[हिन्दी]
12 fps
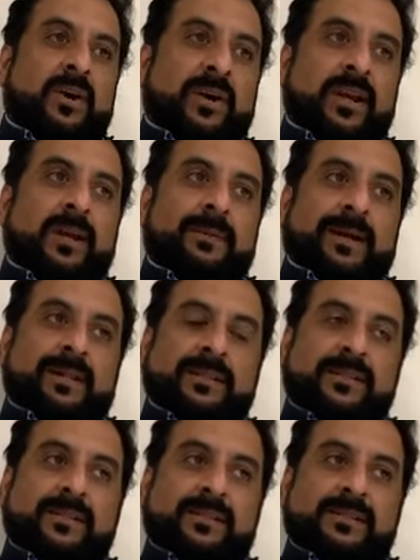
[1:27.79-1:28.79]
औरंगाबाद
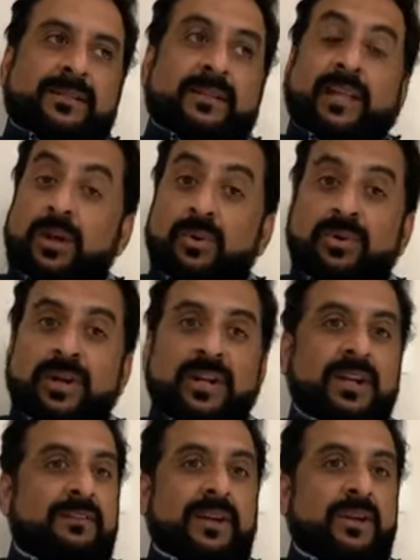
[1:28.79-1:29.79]
से ताल्लुक़
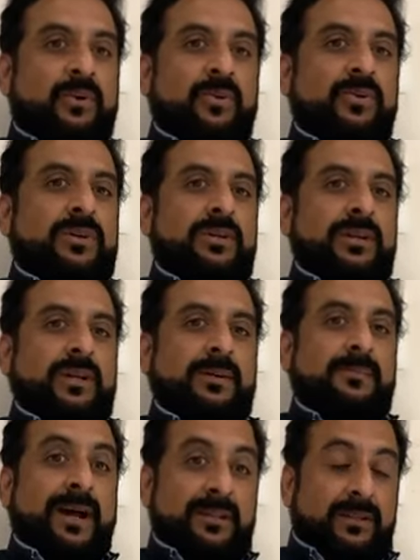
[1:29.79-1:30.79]
रखने वाले लोग ये
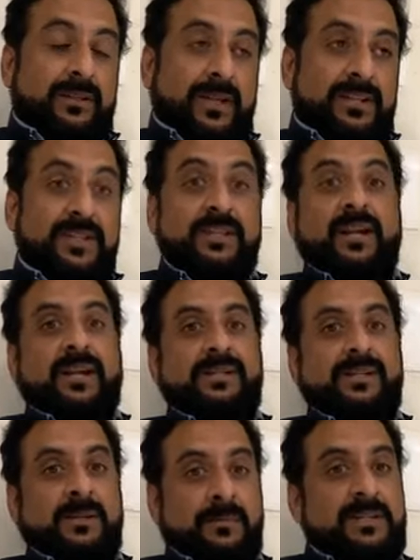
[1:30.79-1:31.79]
बात अच्छी तरह से
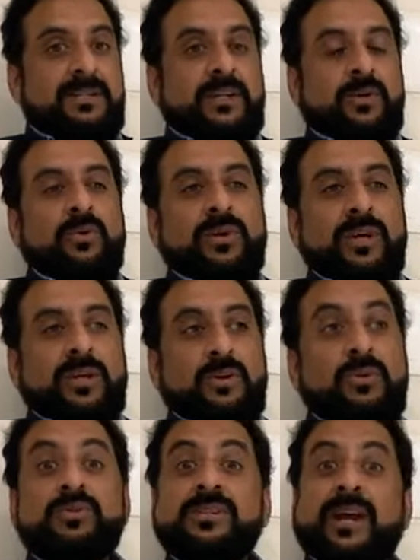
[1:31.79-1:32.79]
समझते होंगे कि
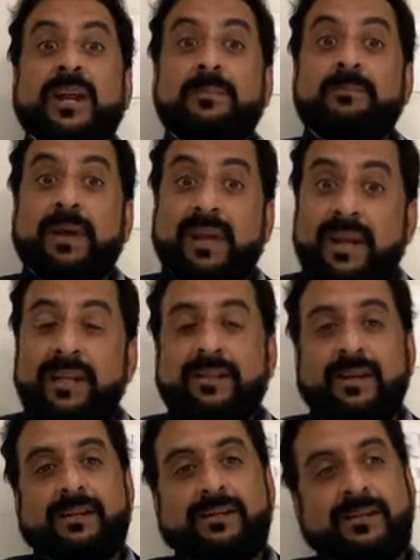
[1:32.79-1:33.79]
कुछ साल पहले
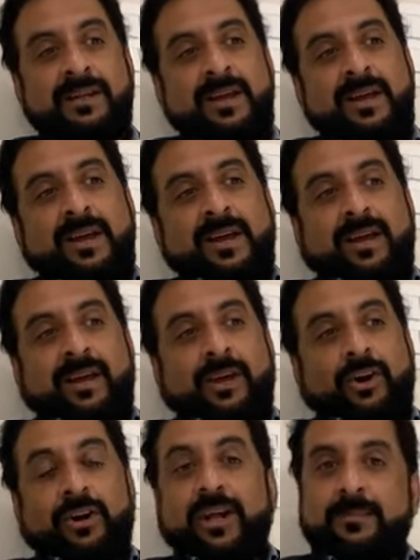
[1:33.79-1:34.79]
तक
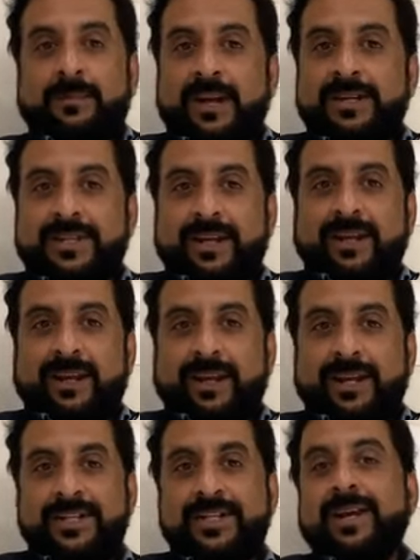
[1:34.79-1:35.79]
औरंगाबाद शहर
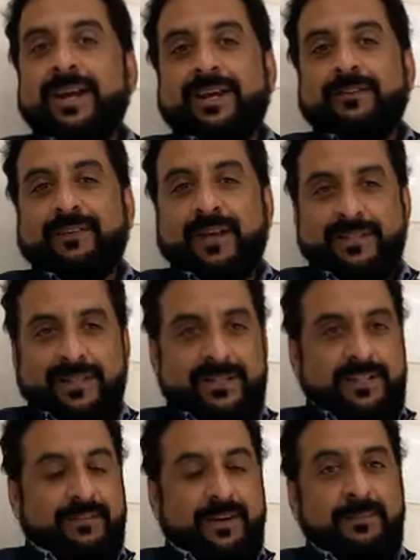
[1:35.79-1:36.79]
एशिया के फास्टेस्ट
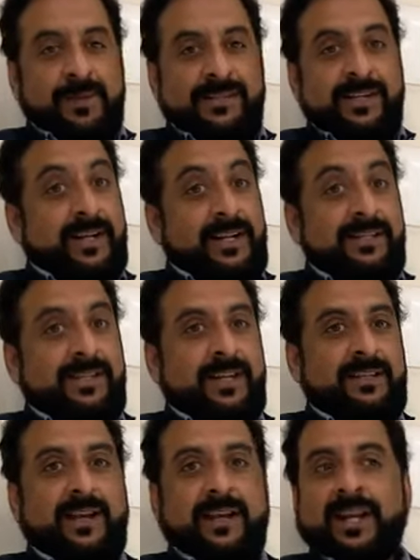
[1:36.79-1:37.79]
डेवलपिंग सिटीज़ के
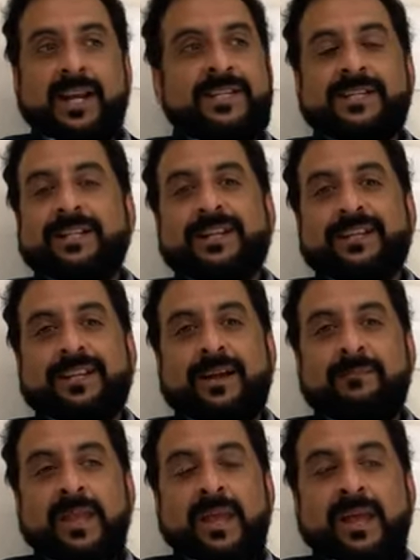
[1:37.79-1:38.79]
अंदर गिना जाता था
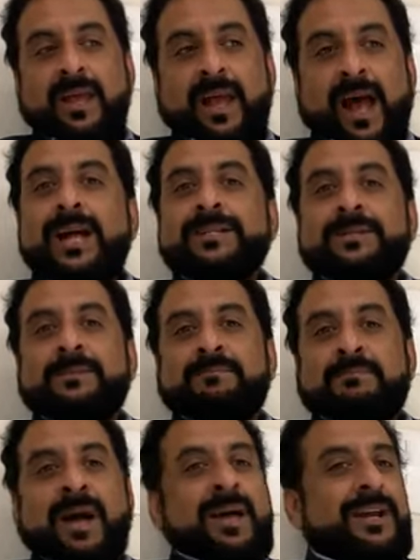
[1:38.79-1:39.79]
आज
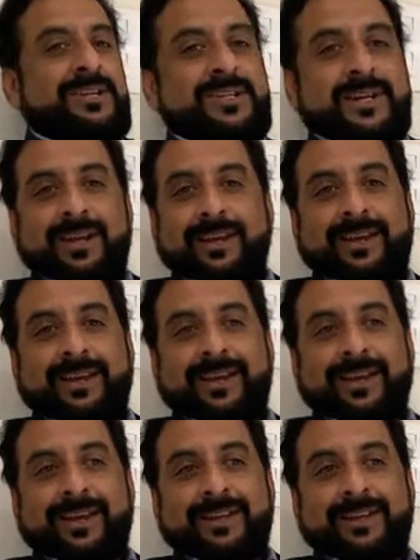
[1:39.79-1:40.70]
महाराष्ट्र के